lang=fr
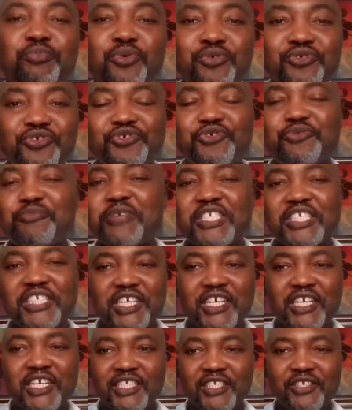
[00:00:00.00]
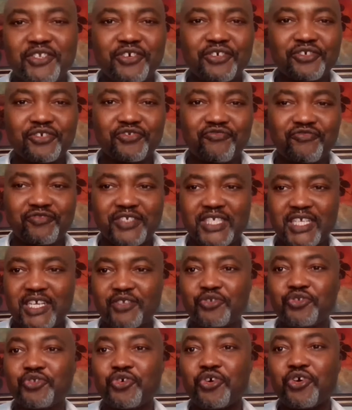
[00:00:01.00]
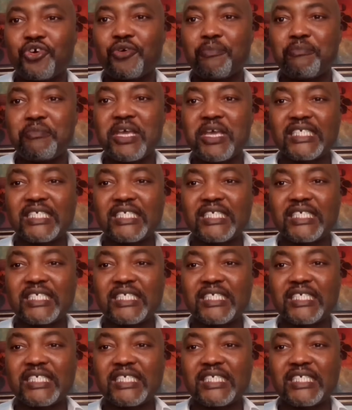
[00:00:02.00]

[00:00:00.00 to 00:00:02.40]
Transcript: Bonjour mes chers leaders, je vous adore.